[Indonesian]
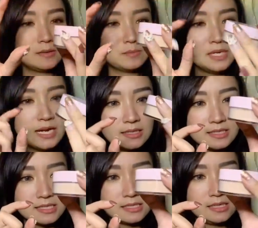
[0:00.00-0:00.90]

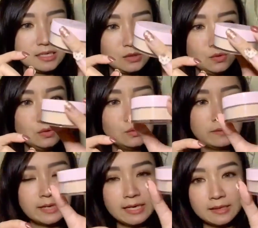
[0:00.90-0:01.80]
bedaknya sendiri tuh
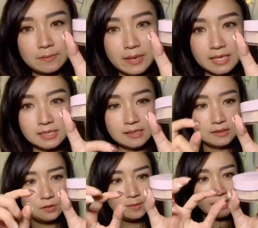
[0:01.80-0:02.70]
lumayan pad
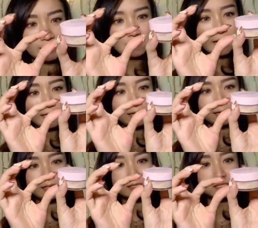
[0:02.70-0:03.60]
lumayan banyak ya
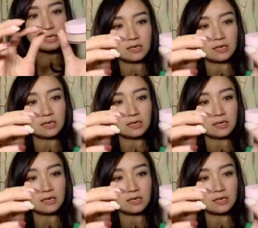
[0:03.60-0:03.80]
isinya